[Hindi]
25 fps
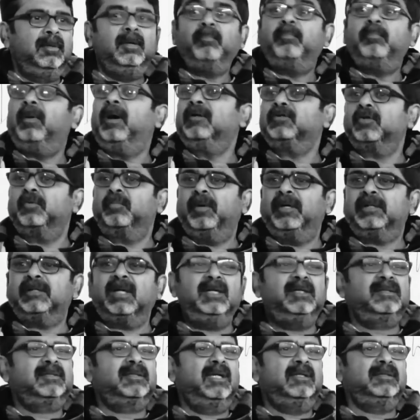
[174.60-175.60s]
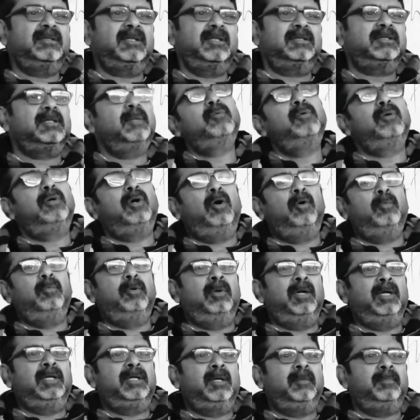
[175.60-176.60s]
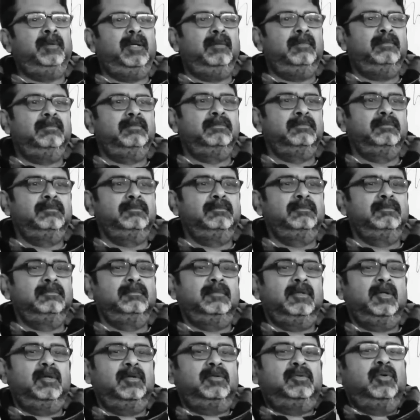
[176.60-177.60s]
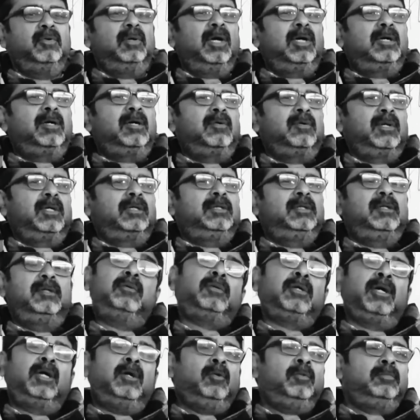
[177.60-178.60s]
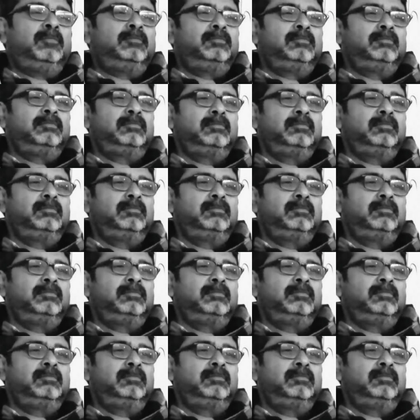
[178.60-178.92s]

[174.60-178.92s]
मैं पाँच सौ पैंतालीस सांसद हैं सबको गांव बुलवाएंगे अपने और दो लाख करोड़ रख देंगे उठा लो